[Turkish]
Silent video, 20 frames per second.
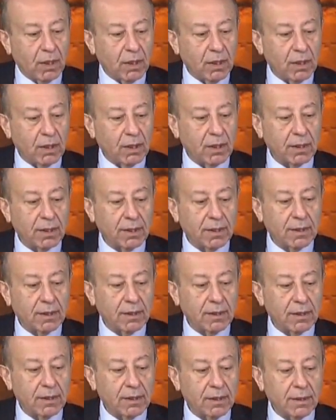Ee,
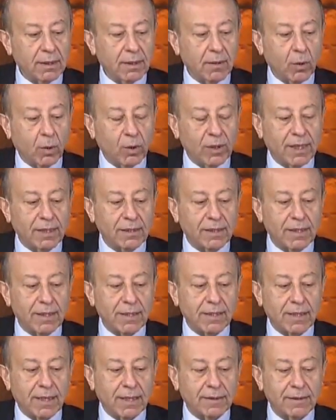16
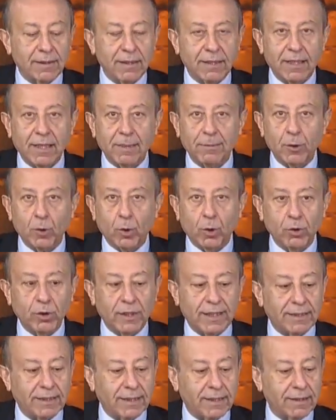Nisan
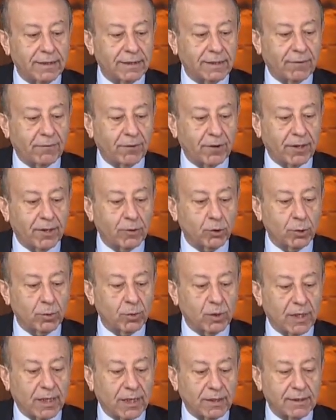2017
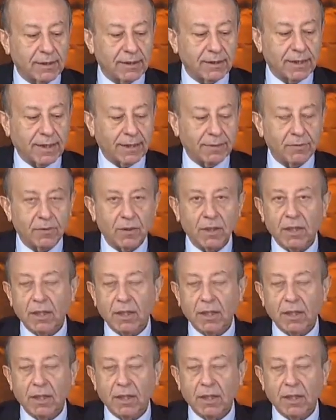referandumun ardından